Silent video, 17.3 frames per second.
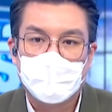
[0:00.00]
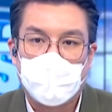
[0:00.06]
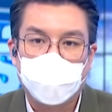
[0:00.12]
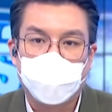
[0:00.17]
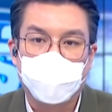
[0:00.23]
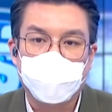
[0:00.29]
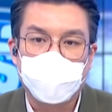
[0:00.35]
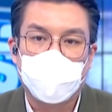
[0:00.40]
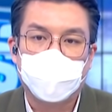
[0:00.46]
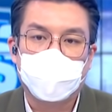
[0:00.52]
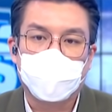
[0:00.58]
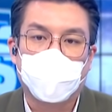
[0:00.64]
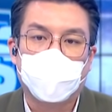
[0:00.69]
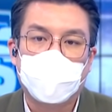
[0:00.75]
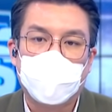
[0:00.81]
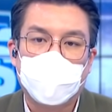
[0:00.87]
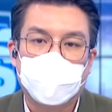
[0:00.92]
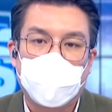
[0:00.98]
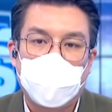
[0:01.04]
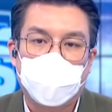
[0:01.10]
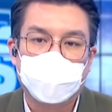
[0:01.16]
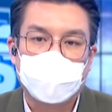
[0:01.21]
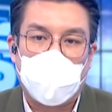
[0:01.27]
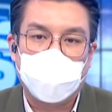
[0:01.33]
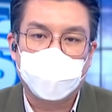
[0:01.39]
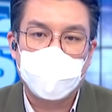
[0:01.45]
อ่ะผมเชื่อว่าตรงนี้ใคร
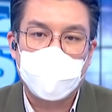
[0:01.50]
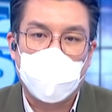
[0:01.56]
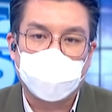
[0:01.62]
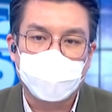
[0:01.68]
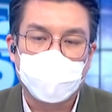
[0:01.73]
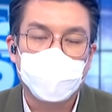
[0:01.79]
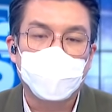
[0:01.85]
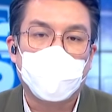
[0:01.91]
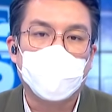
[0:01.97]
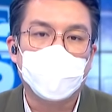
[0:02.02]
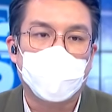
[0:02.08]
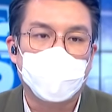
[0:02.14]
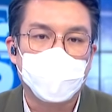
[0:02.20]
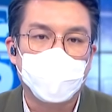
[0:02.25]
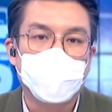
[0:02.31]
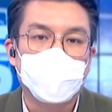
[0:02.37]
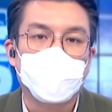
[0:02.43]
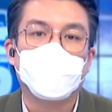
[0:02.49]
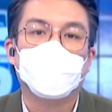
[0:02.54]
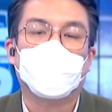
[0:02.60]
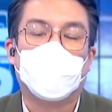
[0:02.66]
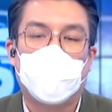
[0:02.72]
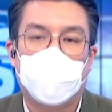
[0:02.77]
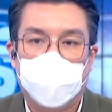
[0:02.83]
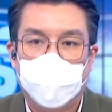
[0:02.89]
ก็ตามที่อยากจะช่วยเหลือจุนเจือ